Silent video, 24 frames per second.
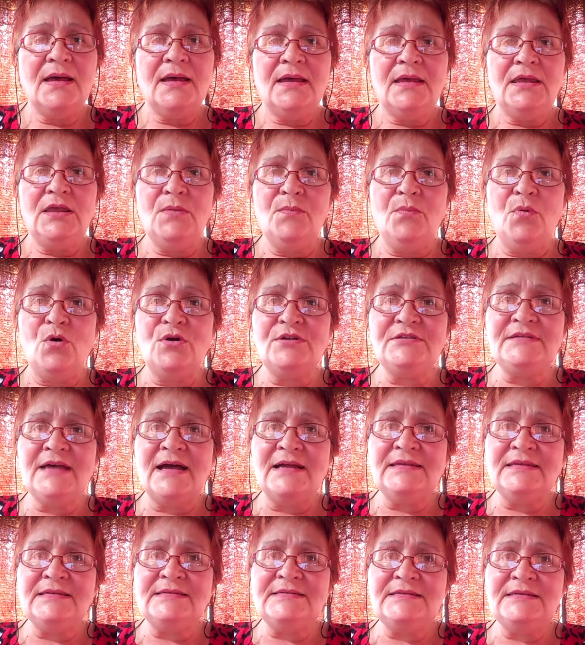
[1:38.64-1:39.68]
И Бог
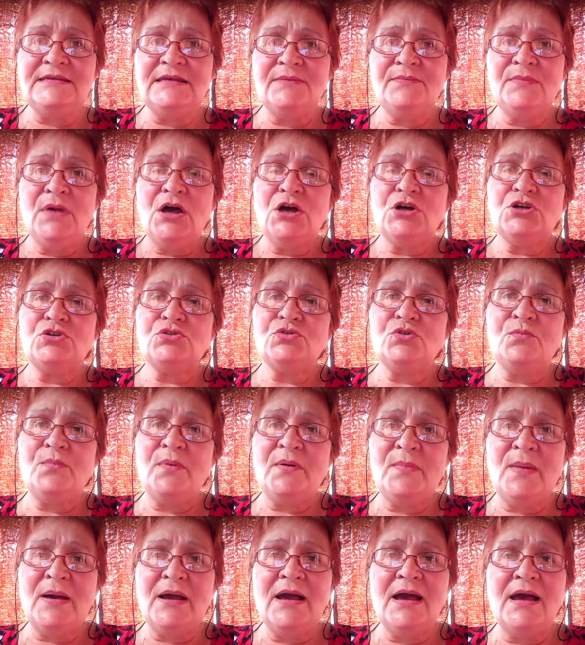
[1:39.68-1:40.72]
занят тем, что
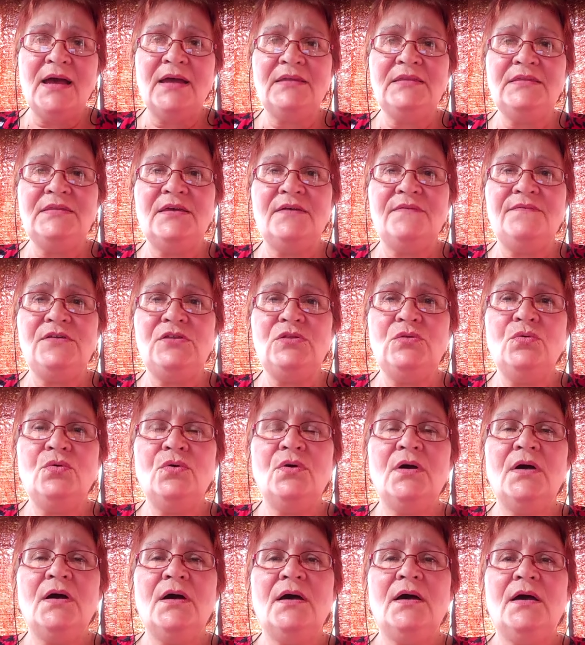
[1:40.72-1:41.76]
помогает Давиду
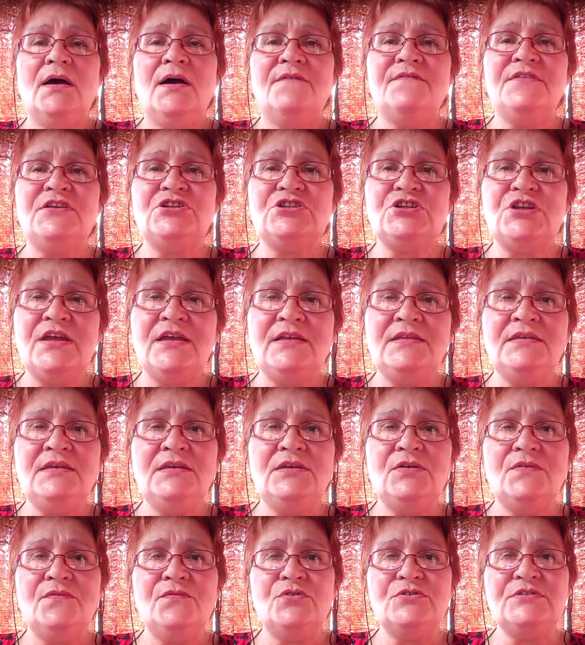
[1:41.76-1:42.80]
в решении
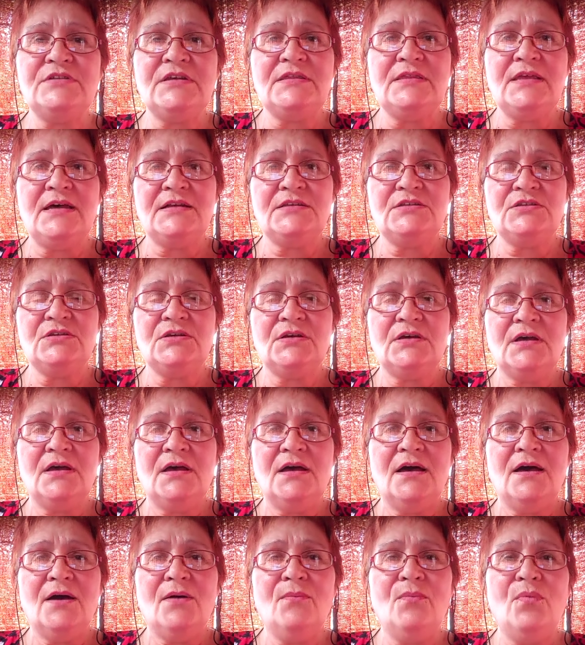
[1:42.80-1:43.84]
его задач.
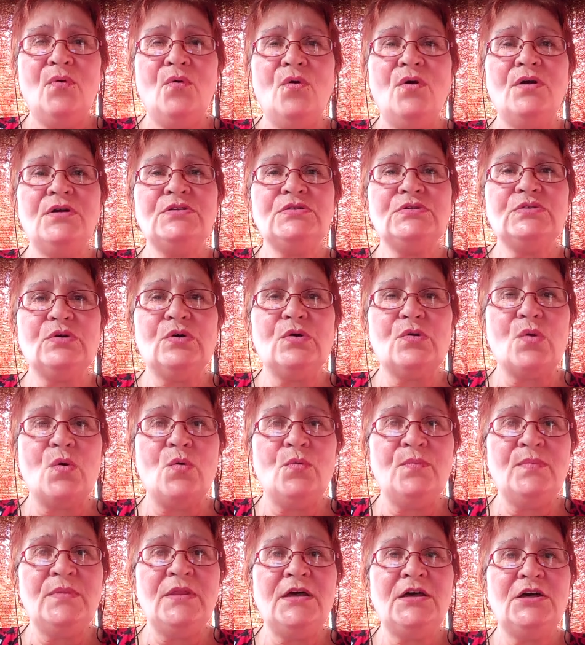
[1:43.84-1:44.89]
Бог
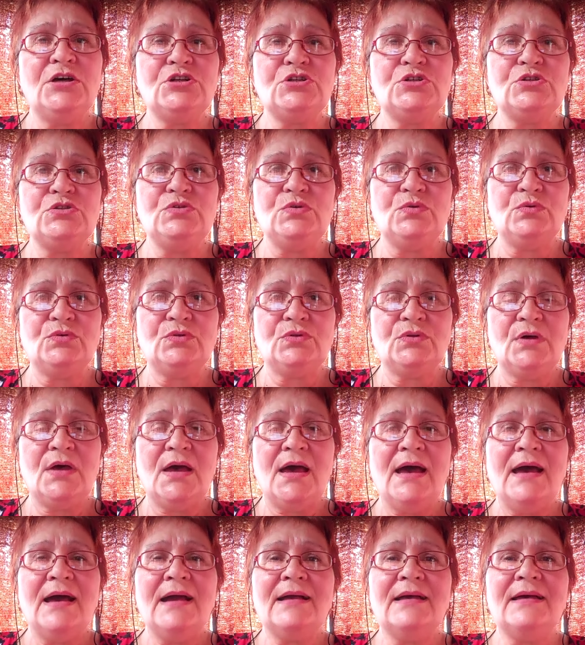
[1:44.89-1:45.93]
скромно ждет –
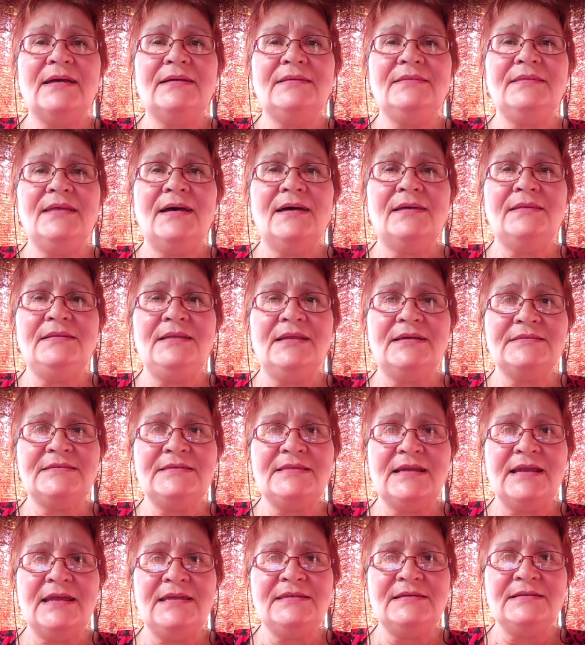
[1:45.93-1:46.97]
когда для
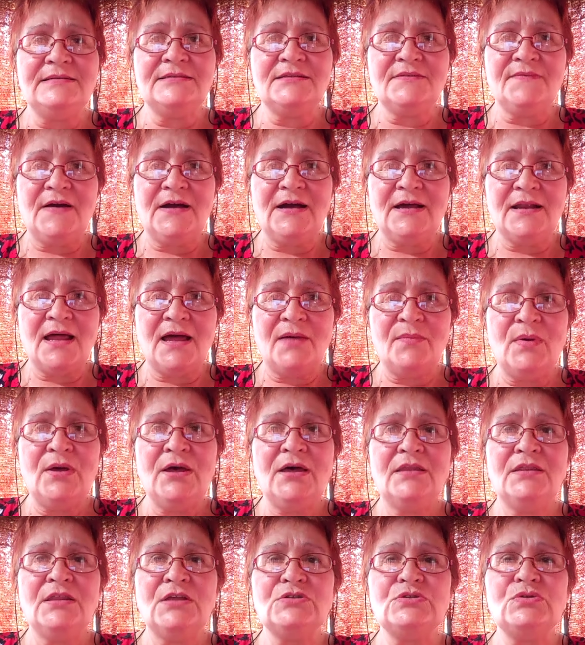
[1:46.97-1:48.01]
строительства храма
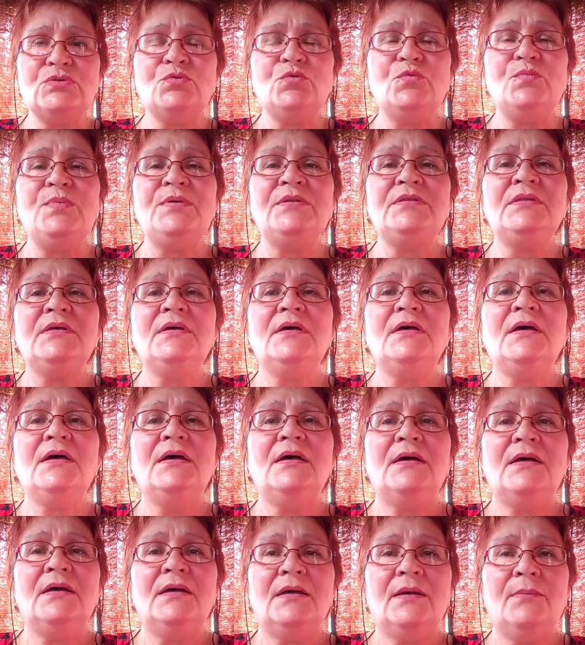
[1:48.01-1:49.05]
наступит
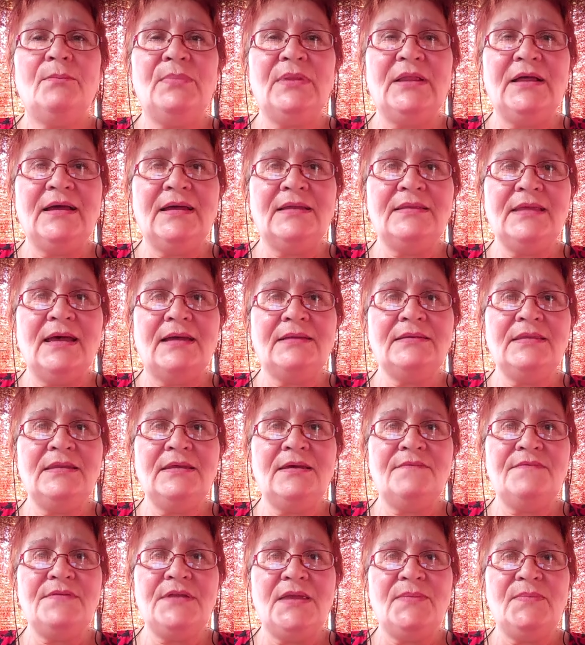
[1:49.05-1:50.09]
благодатное
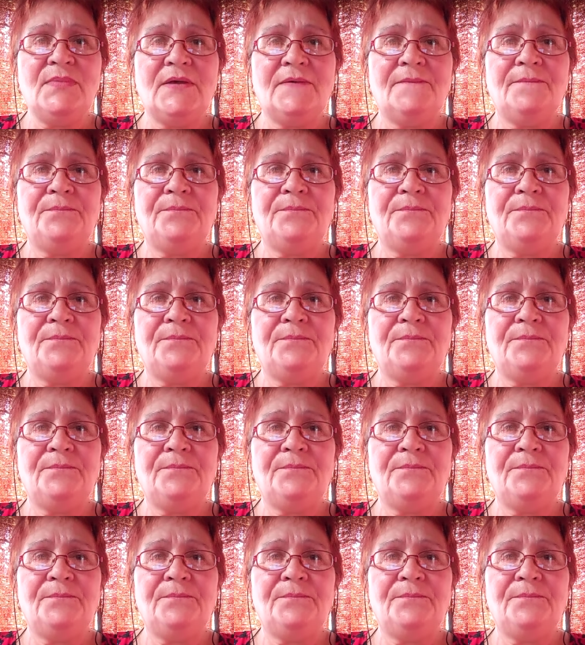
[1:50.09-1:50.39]
время.